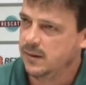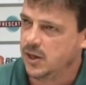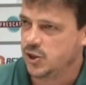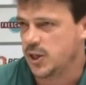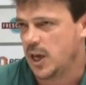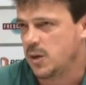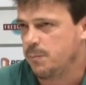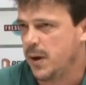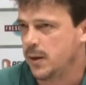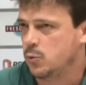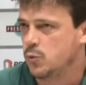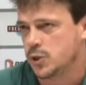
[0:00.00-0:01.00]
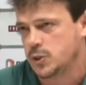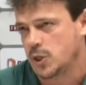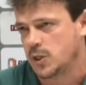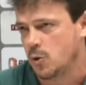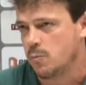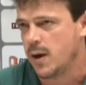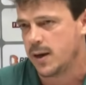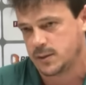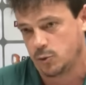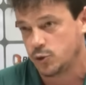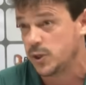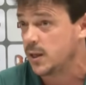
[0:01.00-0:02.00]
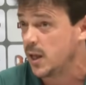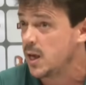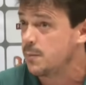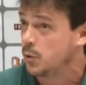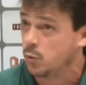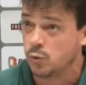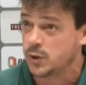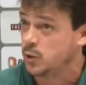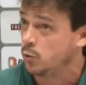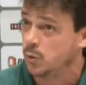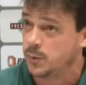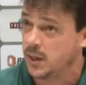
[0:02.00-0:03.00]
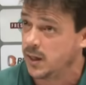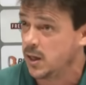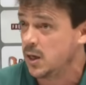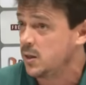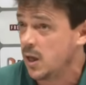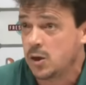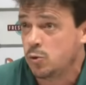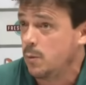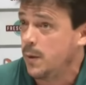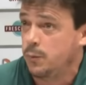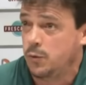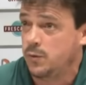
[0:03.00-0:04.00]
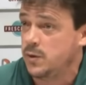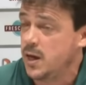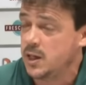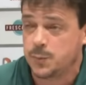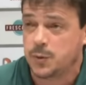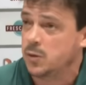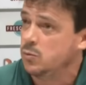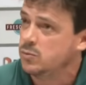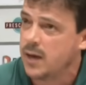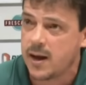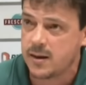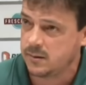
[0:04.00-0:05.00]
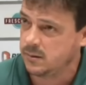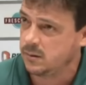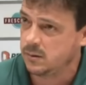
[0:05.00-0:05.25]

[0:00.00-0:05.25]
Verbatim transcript: A gente quer que pare com isso, tem que ter um basta. E o CNM, que eu nunca citei o nome dele aqui, tem que tomar providência, porque não dá.